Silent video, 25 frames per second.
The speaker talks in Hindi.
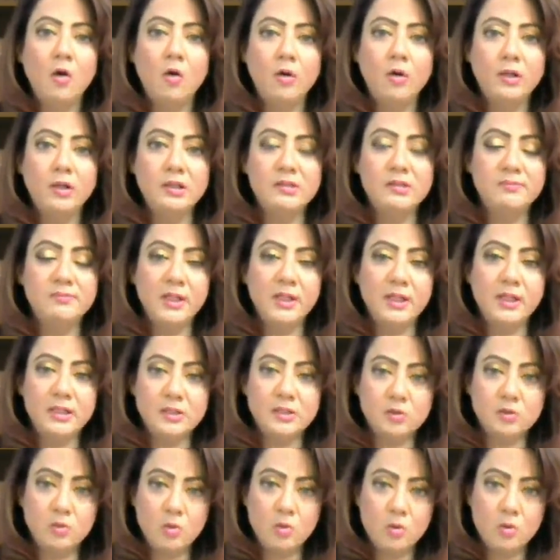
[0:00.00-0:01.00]
और इसमें
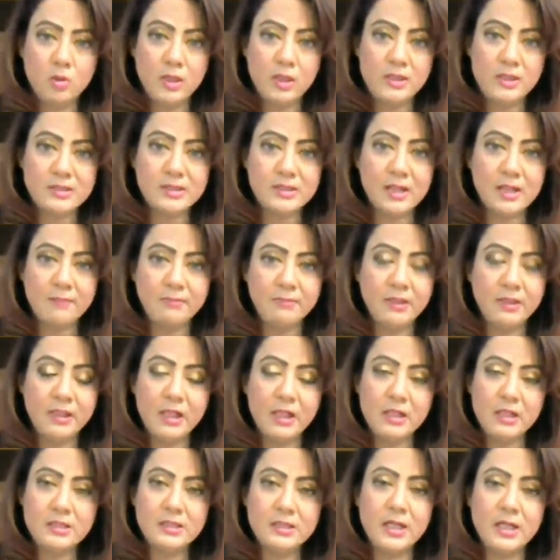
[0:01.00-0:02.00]
किसको इल्ज़ाम
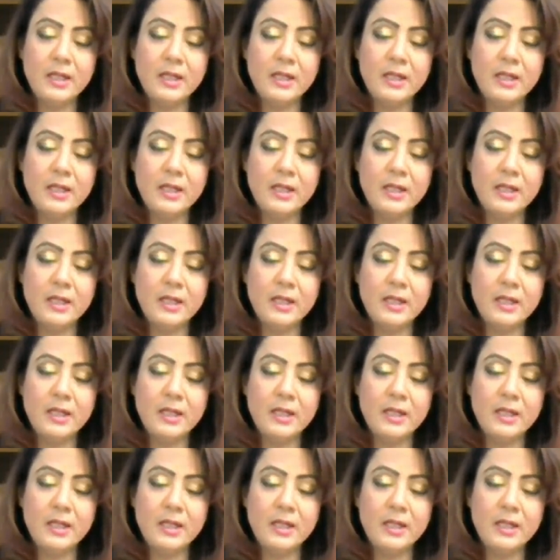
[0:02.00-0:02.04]
दिया